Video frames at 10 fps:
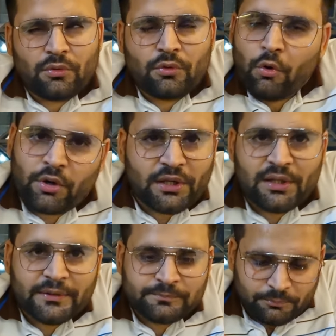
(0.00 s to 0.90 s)
सारी चीज़ें
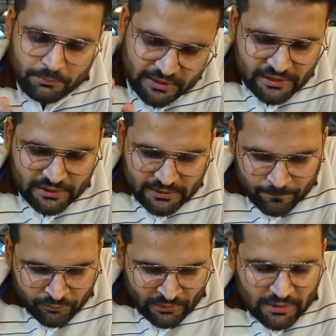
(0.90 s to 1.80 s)
दिखाऊंगा क्या क्या था
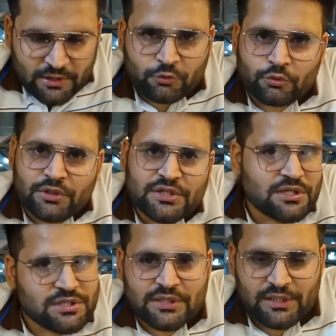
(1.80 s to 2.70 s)
फूड ग्रेड
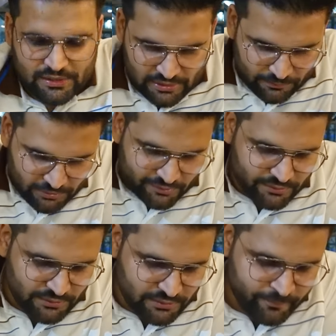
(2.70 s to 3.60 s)
था स्वीट डिश
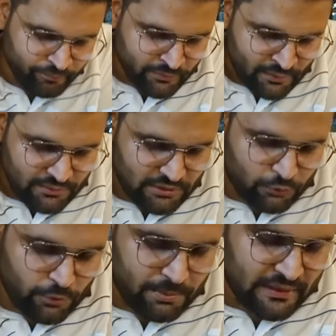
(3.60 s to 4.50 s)
बेकार
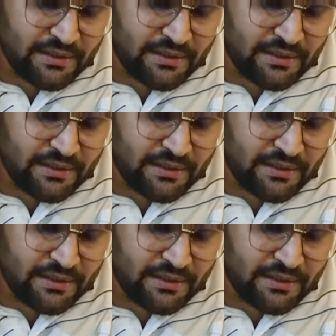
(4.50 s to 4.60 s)
इसके